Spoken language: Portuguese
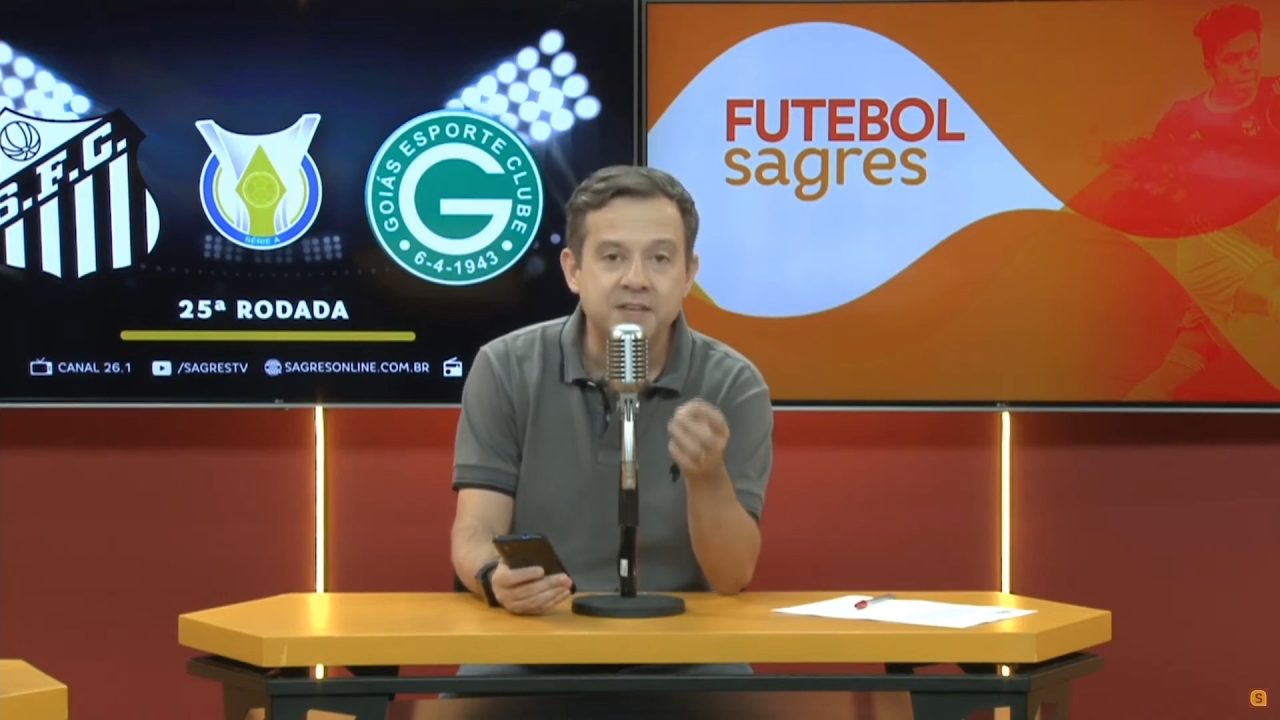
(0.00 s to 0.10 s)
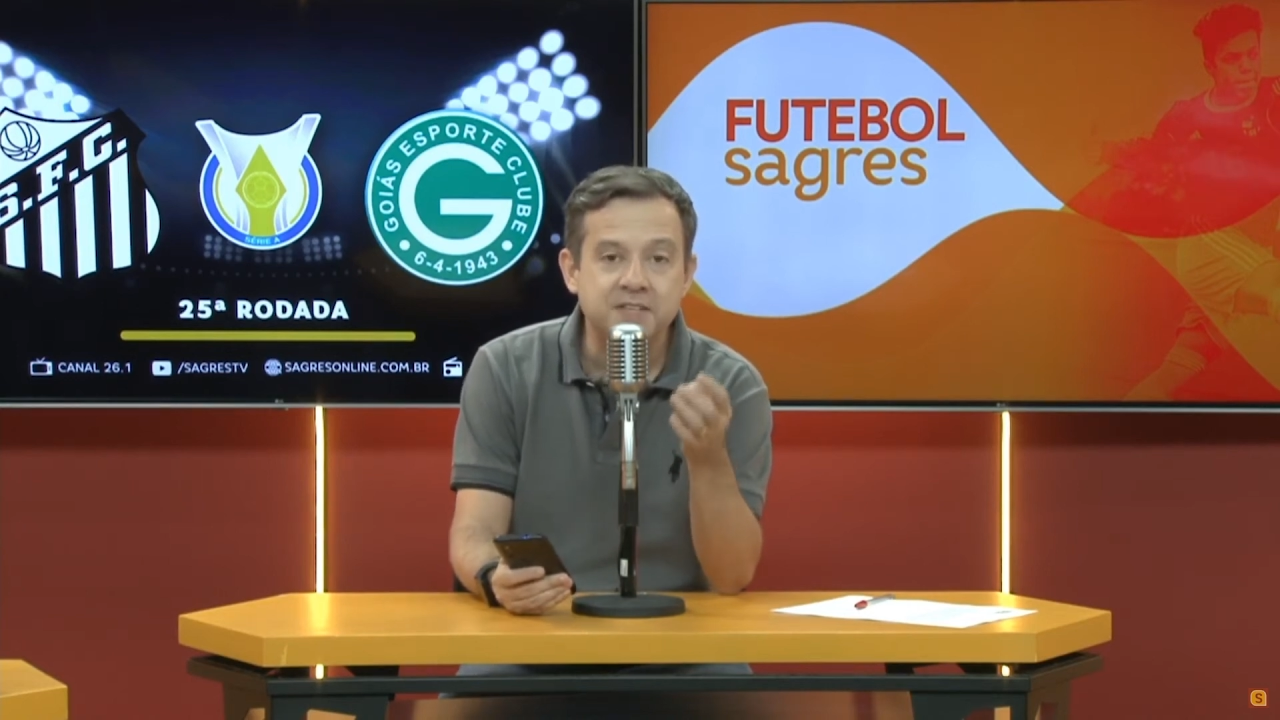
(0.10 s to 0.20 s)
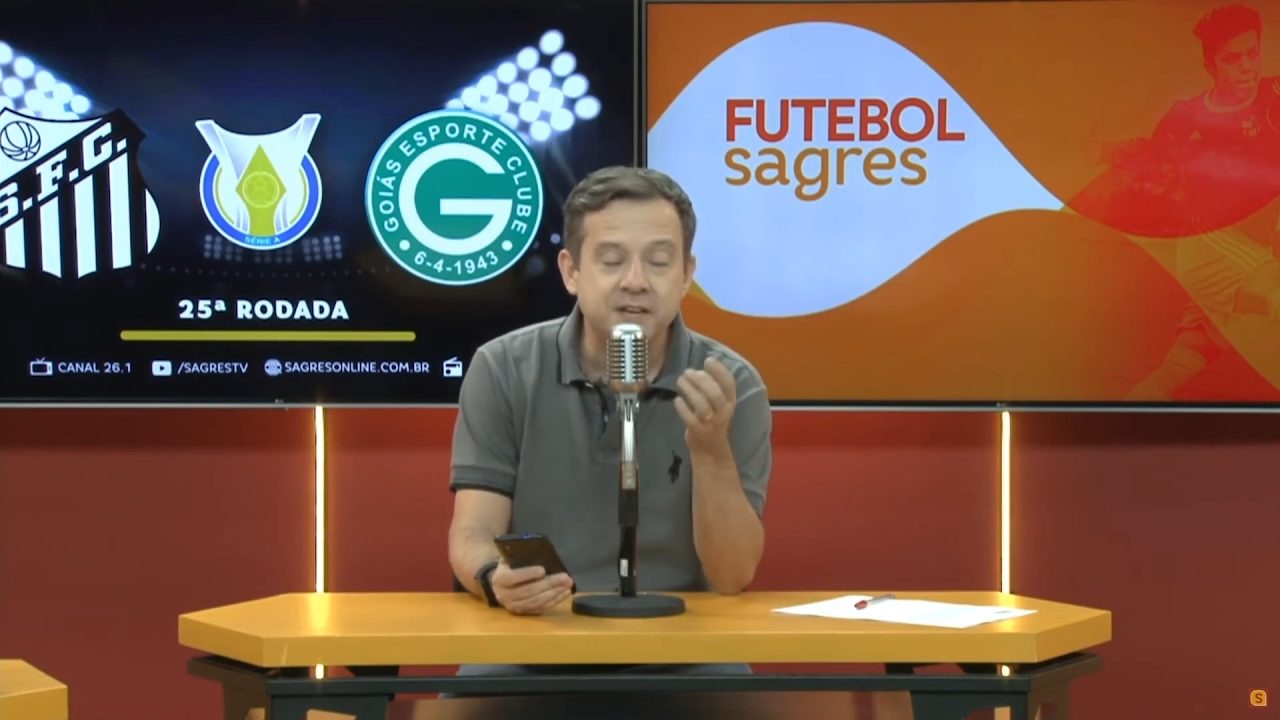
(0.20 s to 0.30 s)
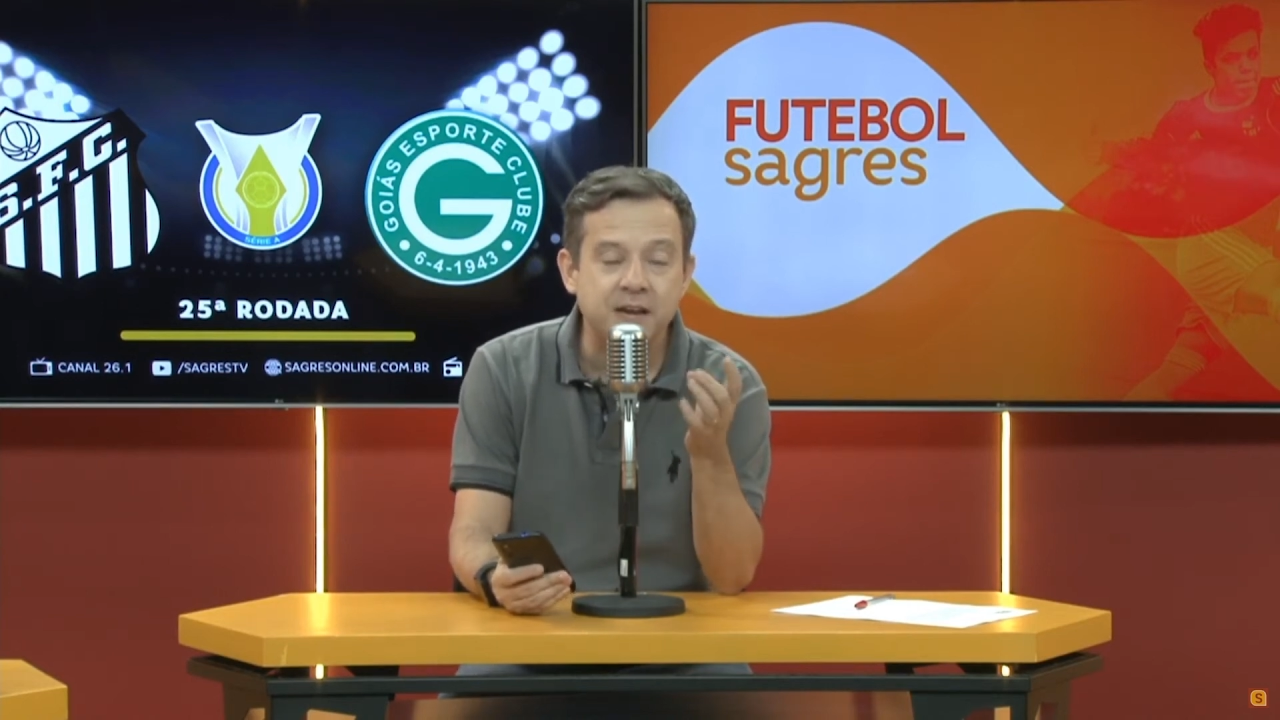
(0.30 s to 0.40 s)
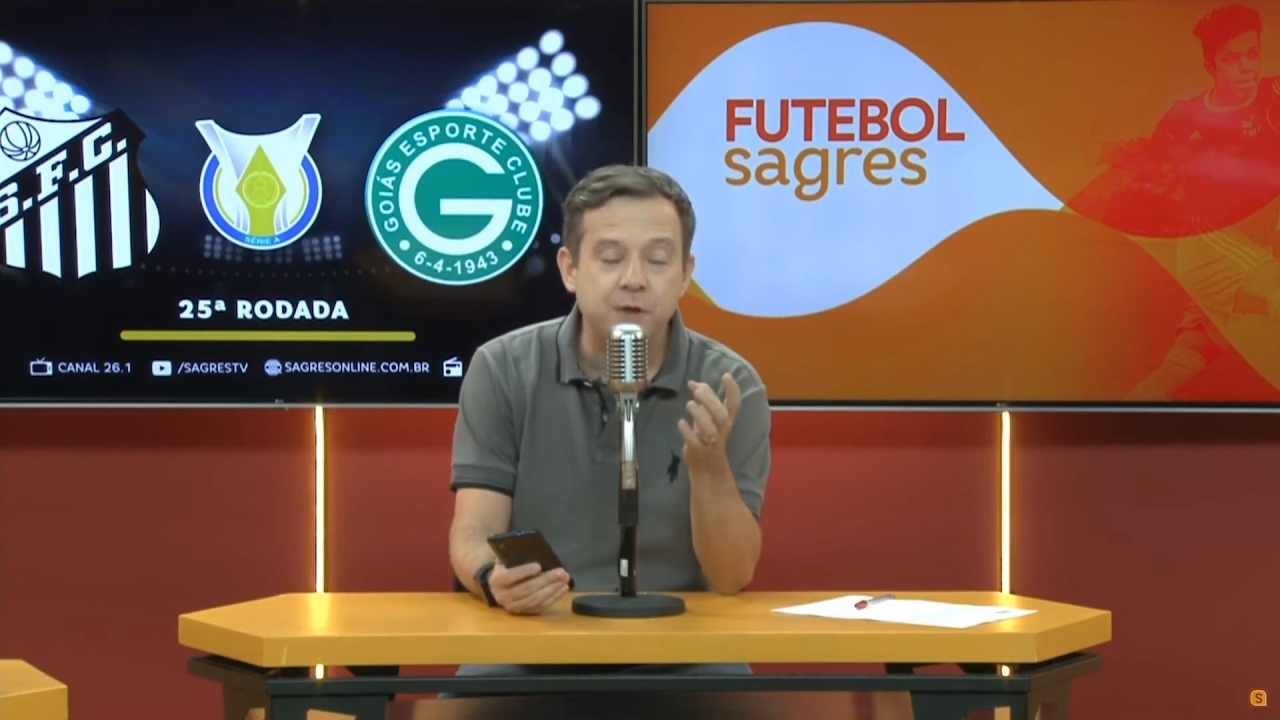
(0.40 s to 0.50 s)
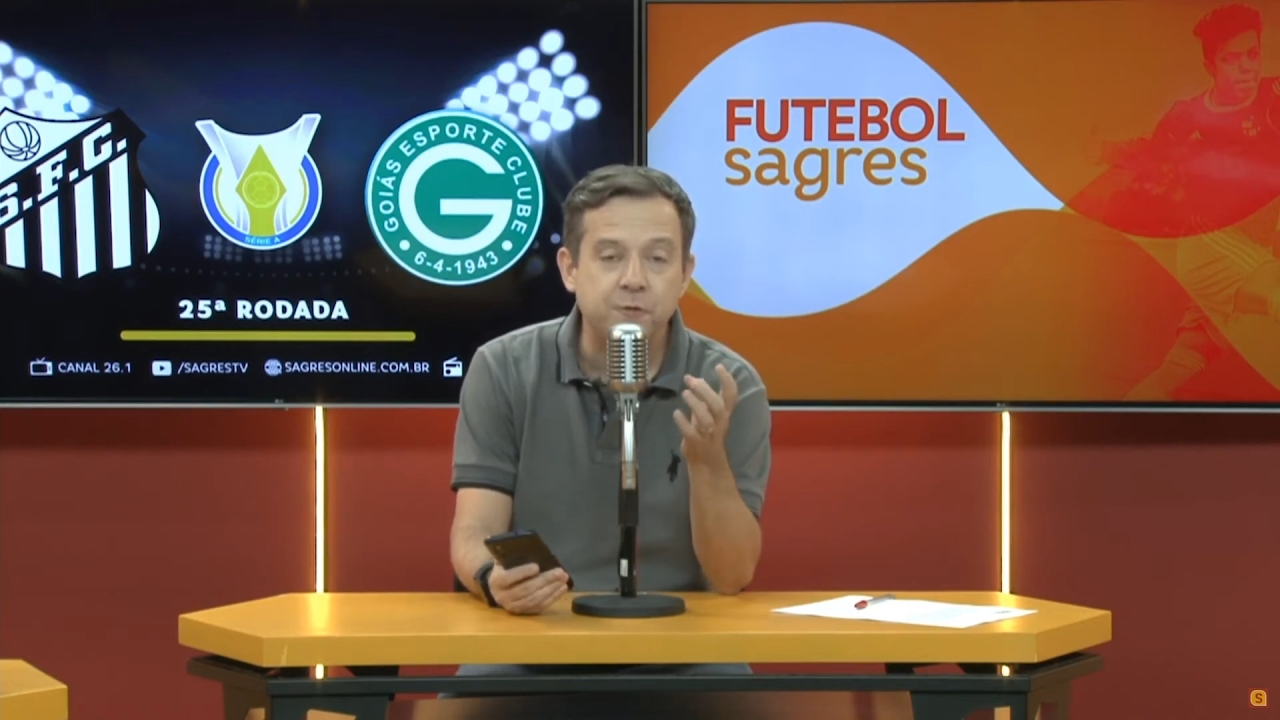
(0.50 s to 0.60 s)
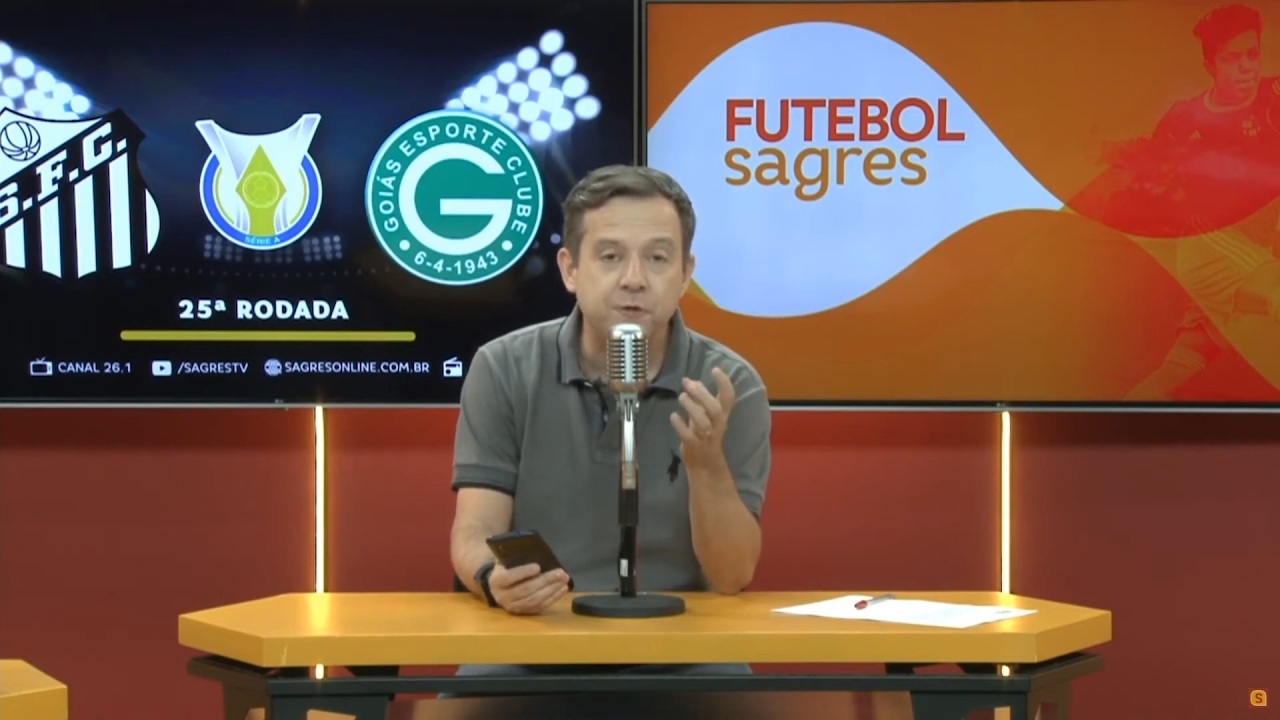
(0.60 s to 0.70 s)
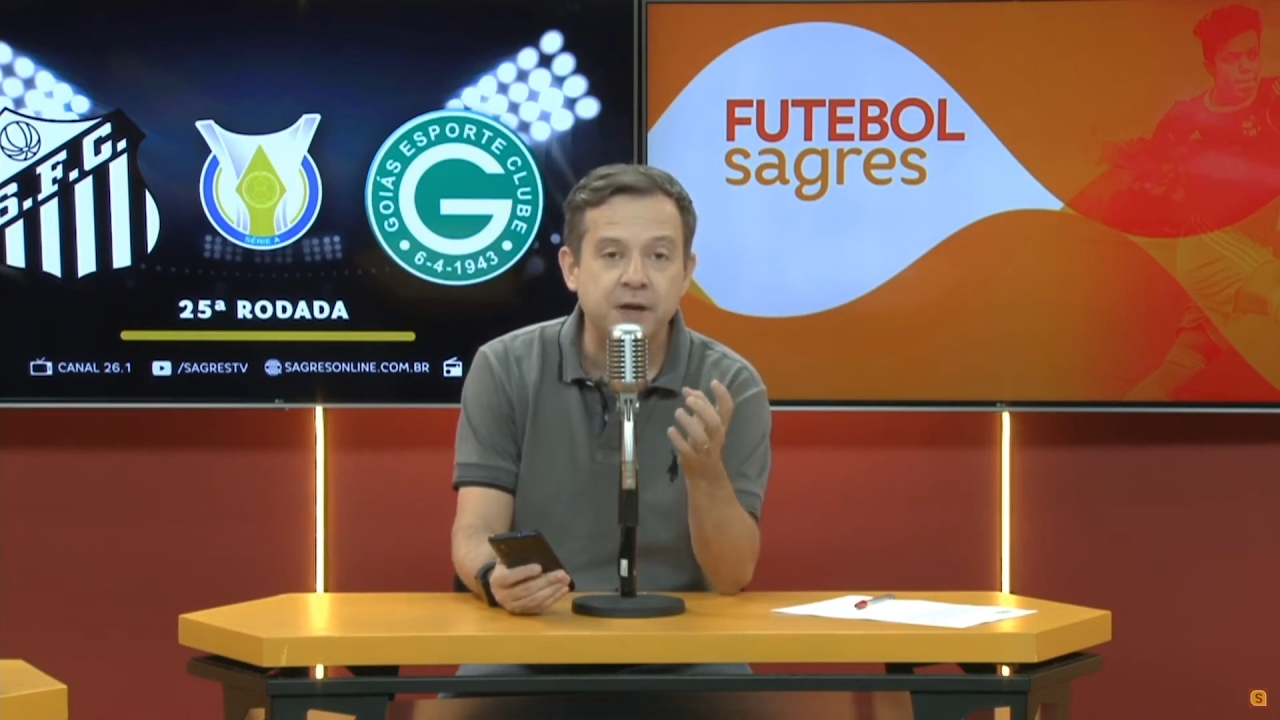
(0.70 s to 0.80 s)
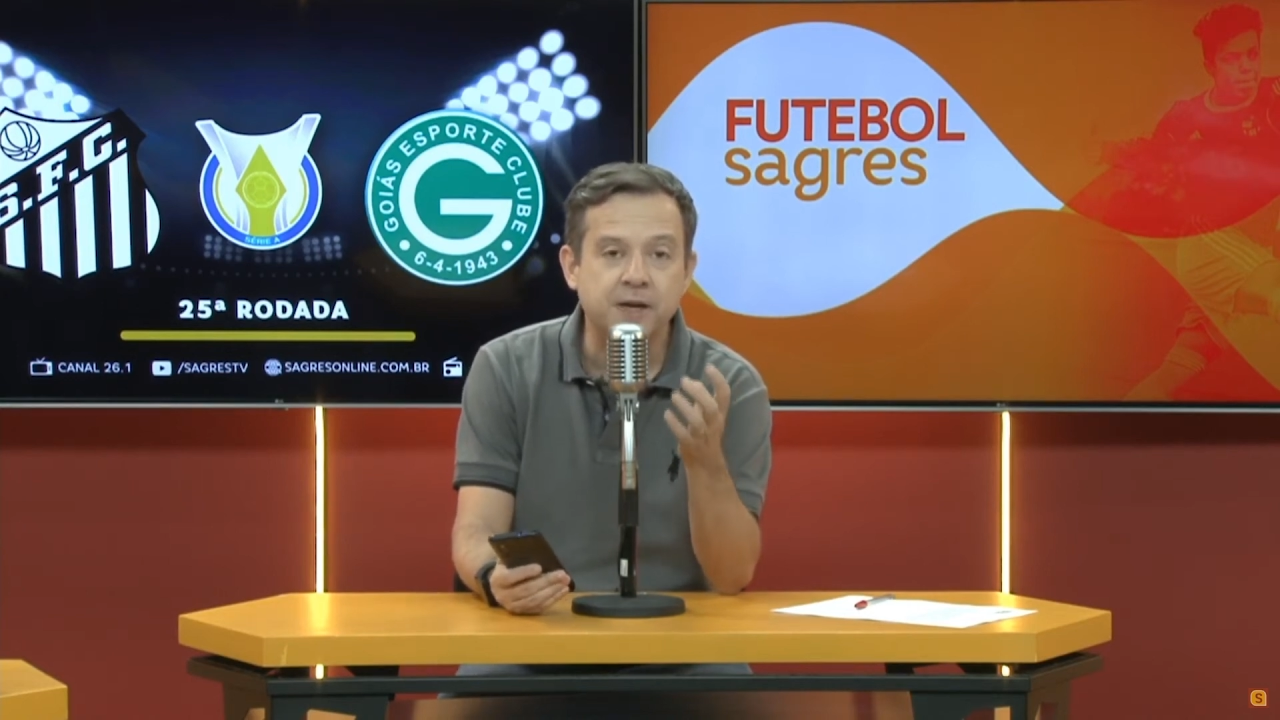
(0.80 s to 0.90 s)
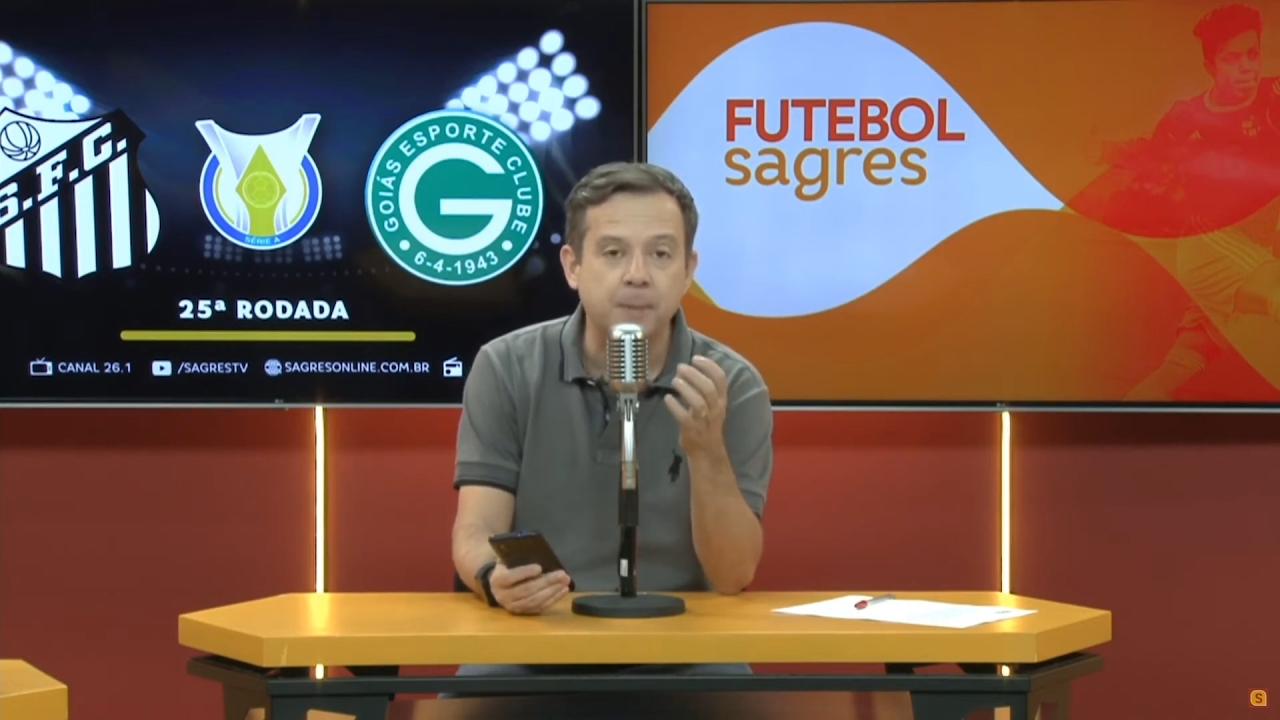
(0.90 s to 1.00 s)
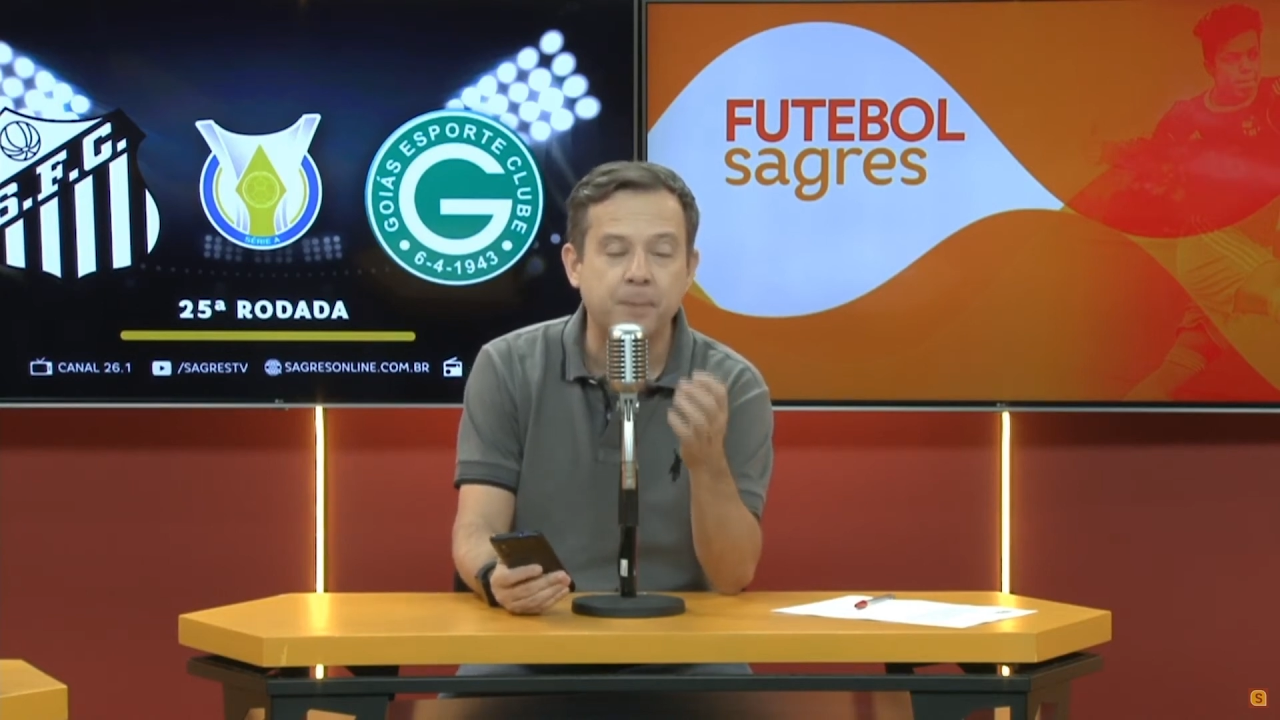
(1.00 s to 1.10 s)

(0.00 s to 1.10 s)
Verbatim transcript: significa